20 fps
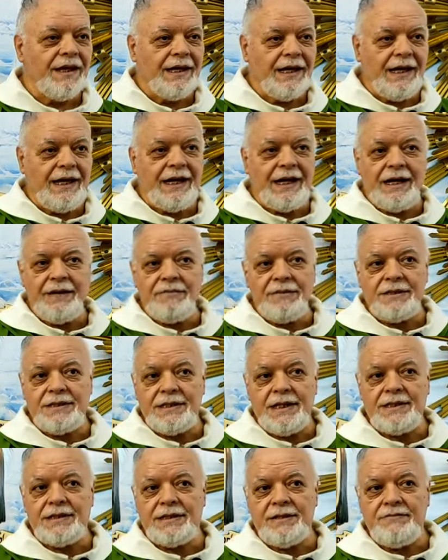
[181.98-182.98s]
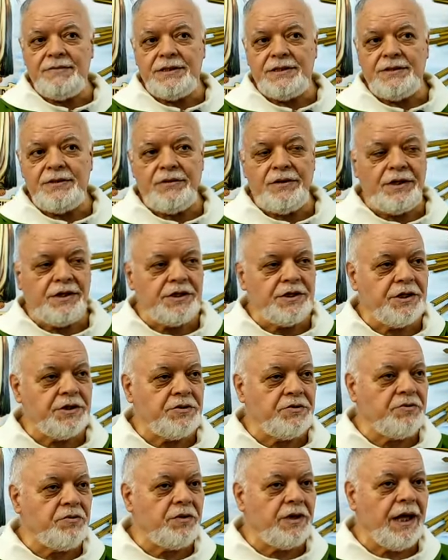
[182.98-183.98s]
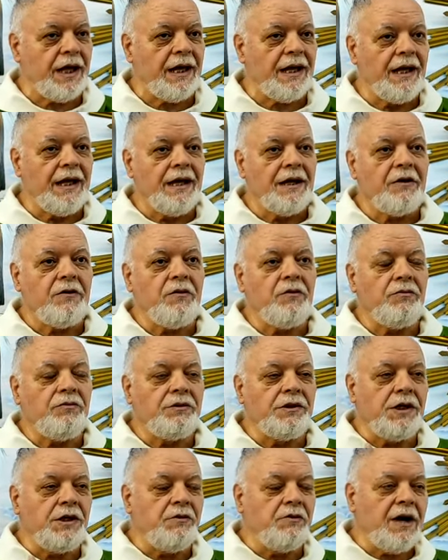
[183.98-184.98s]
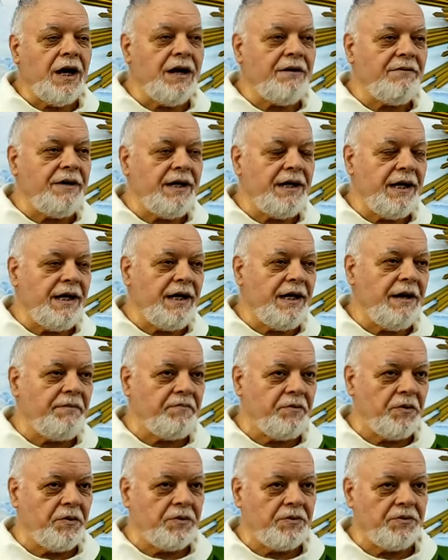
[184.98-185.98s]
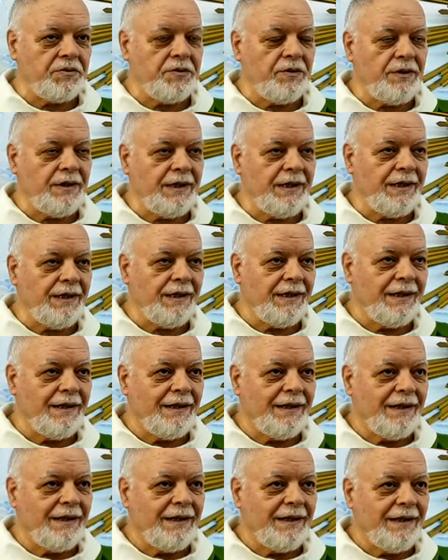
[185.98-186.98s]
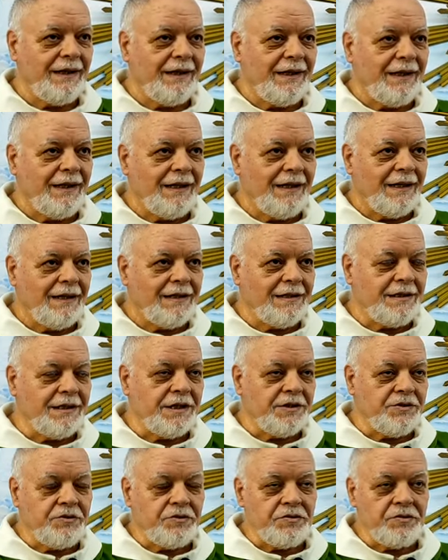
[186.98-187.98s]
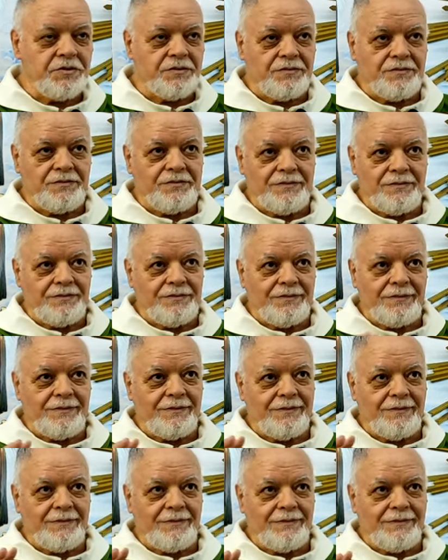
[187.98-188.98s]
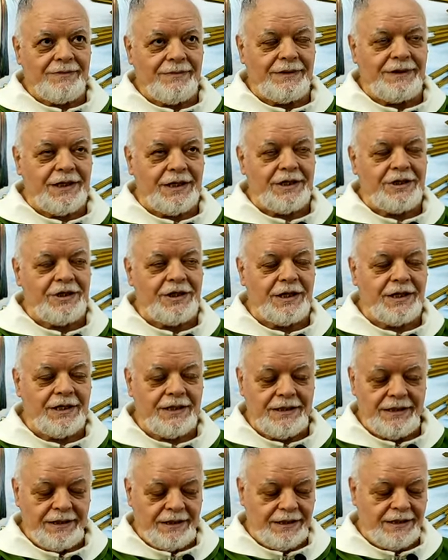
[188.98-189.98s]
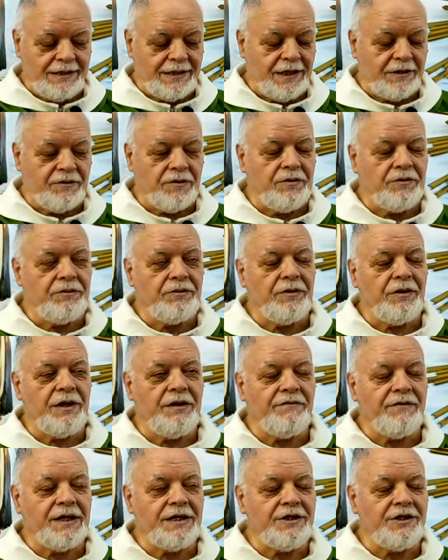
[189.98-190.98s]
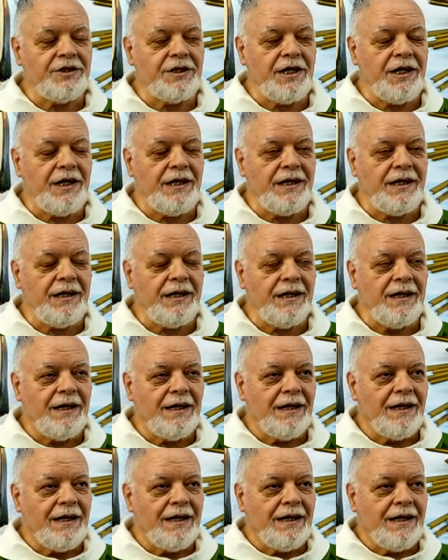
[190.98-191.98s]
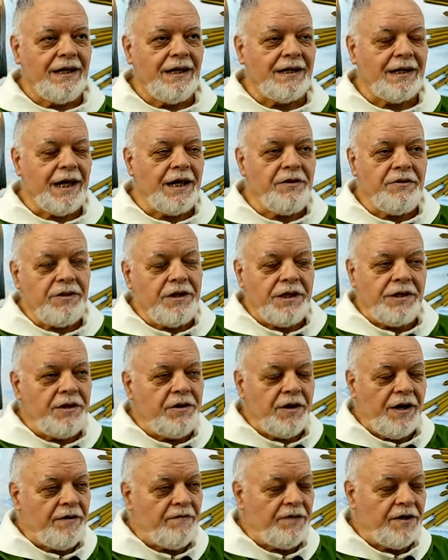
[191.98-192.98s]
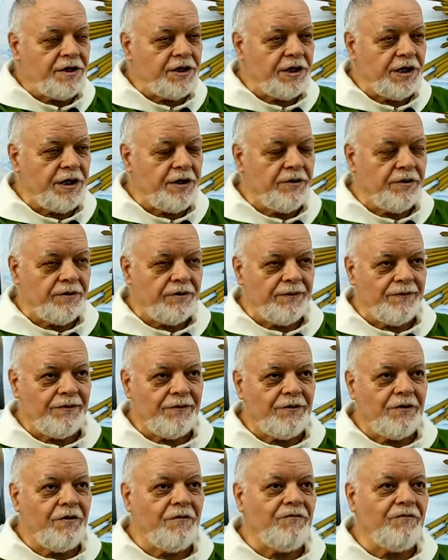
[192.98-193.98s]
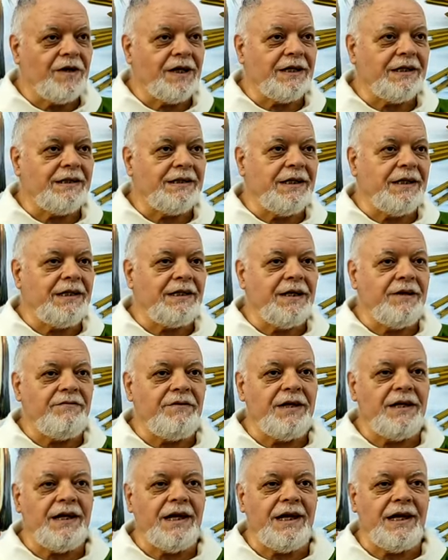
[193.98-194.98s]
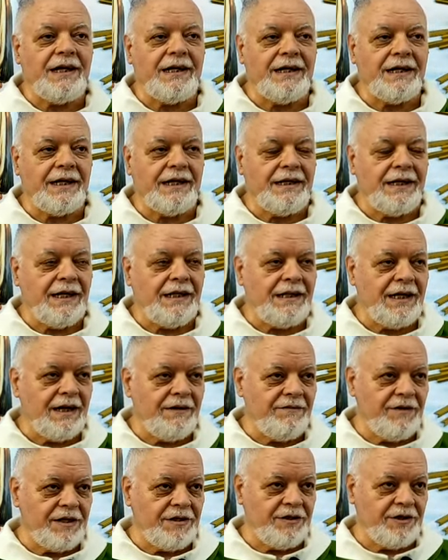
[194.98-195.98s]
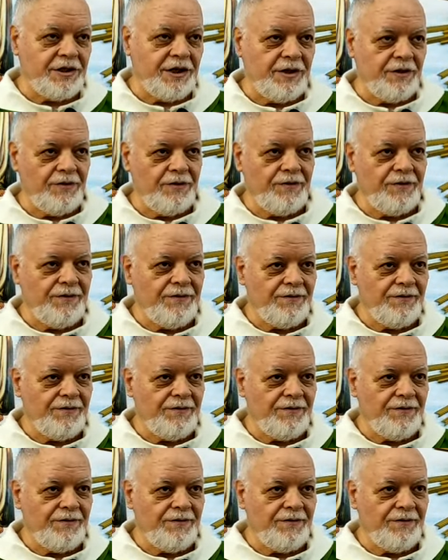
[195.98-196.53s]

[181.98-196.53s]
Era la stessa missione di Gesù che continuava negli apostoli. Gesù dice, secondo i Vangeli, il regno di Dio è vicino, convertitevi e credete al Vangelo.